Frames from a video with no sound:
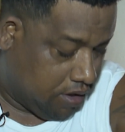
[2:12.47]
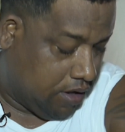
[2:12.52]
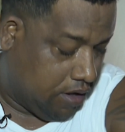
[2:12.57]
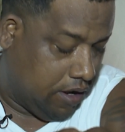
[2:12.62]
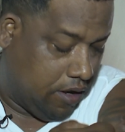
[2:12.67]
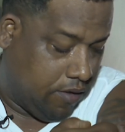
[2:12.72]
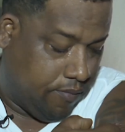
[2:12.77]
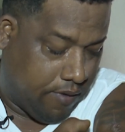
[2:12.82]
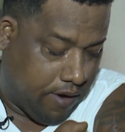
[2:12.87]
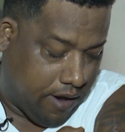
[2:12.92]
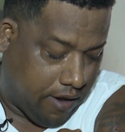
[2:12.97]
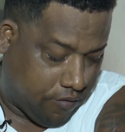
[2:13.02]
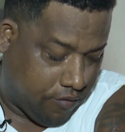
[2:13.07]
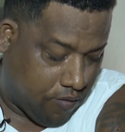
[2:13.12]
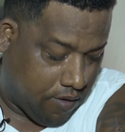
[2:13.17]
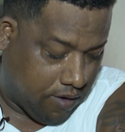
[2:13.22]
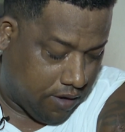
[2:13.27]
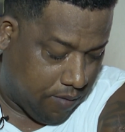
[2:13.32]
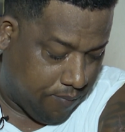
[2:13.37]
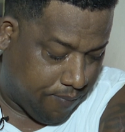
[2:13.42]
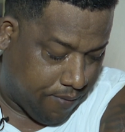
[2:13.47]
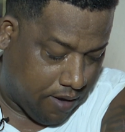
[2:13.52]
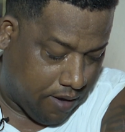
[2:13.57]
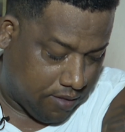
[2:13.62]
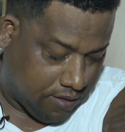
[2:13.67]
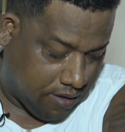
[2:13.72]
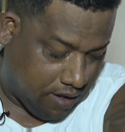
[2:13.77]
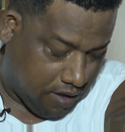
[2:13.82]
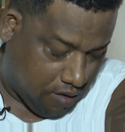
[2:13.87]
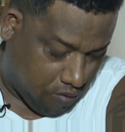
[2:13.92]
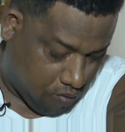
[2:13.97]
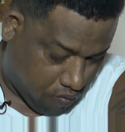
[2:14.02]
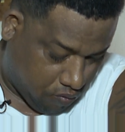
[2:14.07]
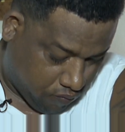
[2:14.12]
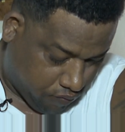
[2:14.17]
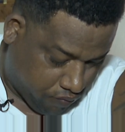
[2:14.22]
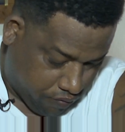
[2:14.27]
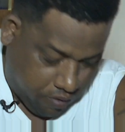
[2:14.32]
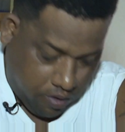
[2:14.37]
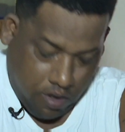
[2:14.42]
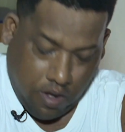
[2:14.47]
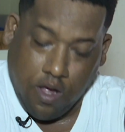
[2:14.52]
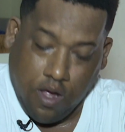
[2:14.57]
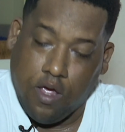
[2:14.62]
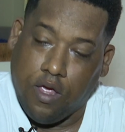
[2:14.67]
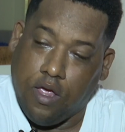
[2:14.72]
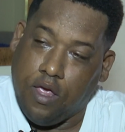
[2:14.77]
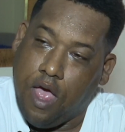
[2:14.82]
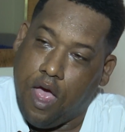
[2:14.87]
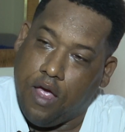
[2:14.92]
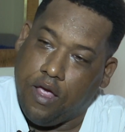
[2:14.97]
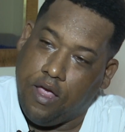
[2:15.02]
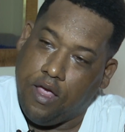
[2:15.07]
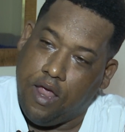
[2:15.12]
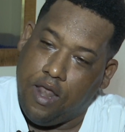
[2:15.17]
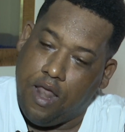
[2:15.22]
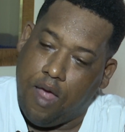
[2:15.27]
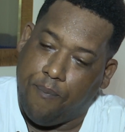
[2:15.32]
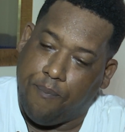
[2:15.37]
el brazo aquí partido y aquí en la